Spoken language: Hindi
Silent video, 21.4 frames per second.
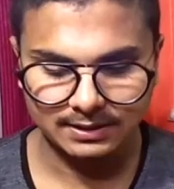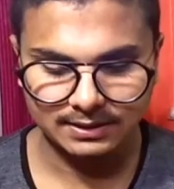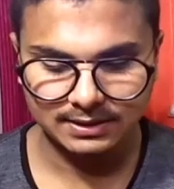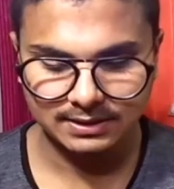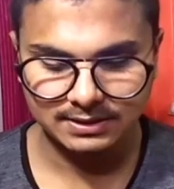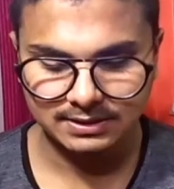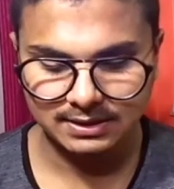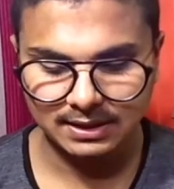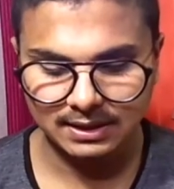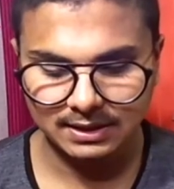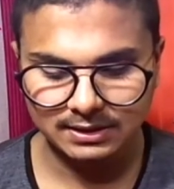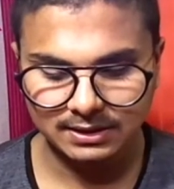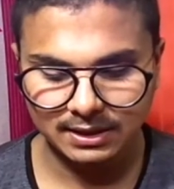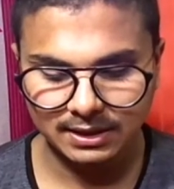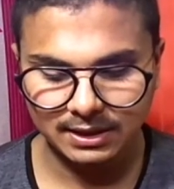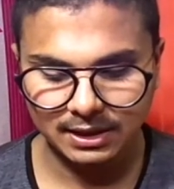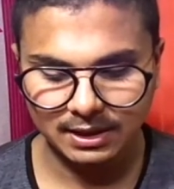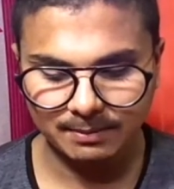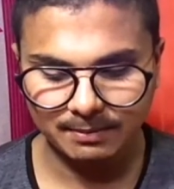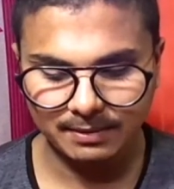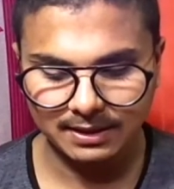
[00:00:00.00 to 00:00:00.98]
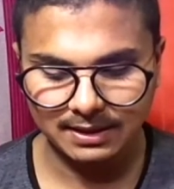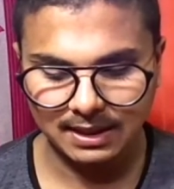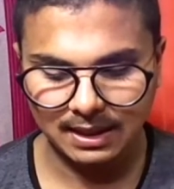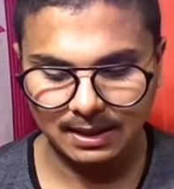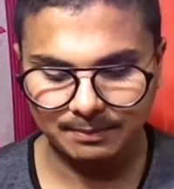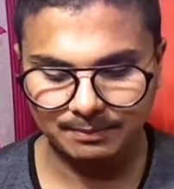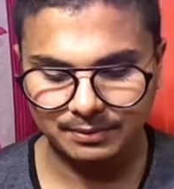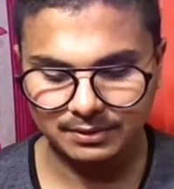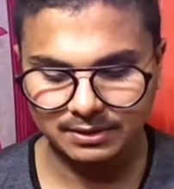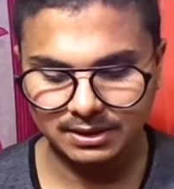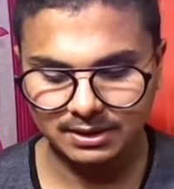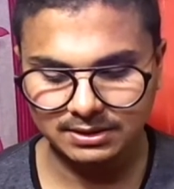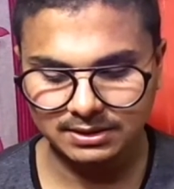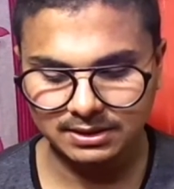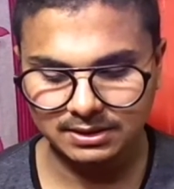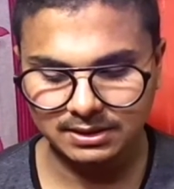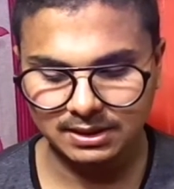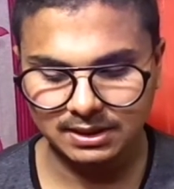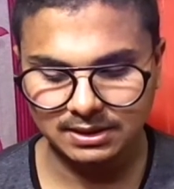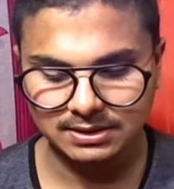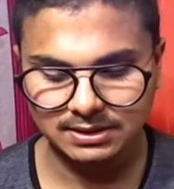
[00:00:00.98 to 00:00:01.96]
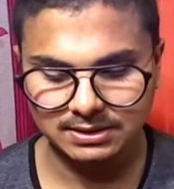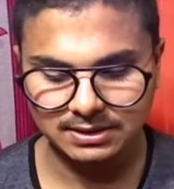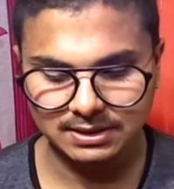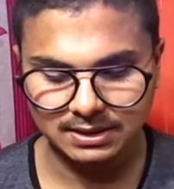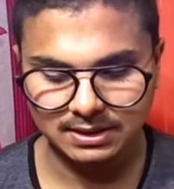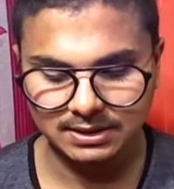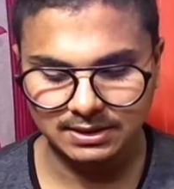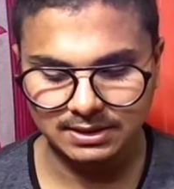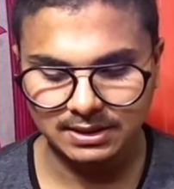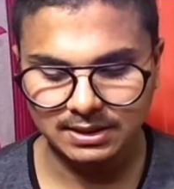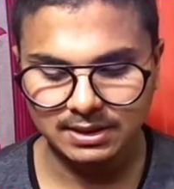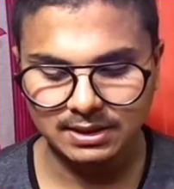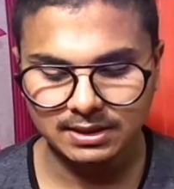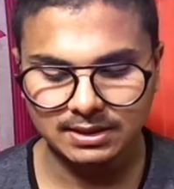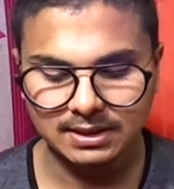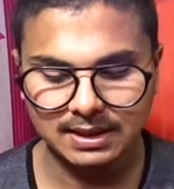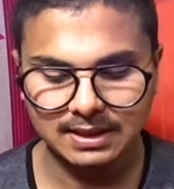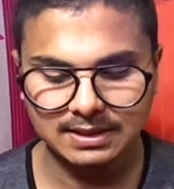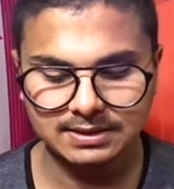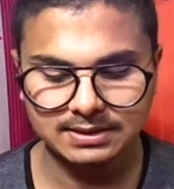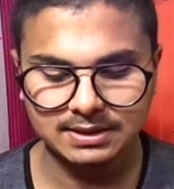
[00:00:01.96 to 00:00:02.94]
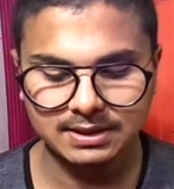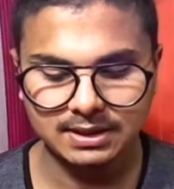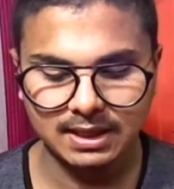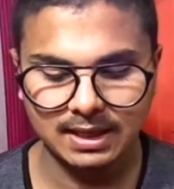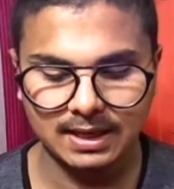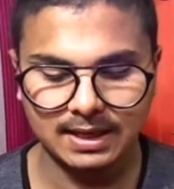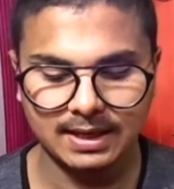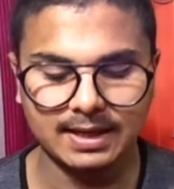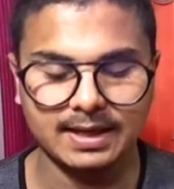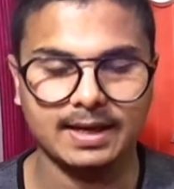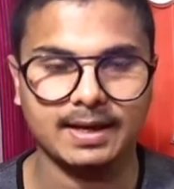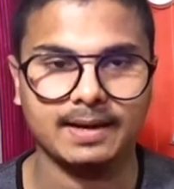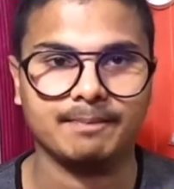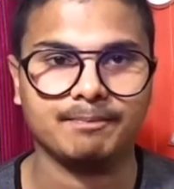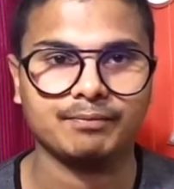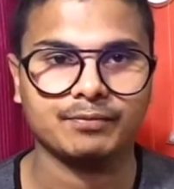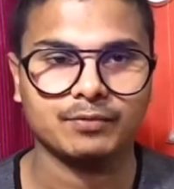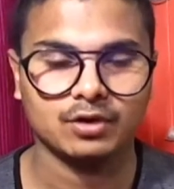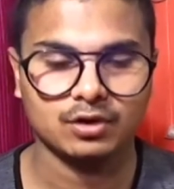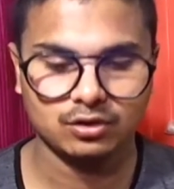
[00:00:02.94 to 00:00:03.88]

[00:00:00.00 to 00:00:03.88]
एंड सिलेक्ट करने के बाद आप देख सकते हैं जैसा कि ये यहाँ से आ गया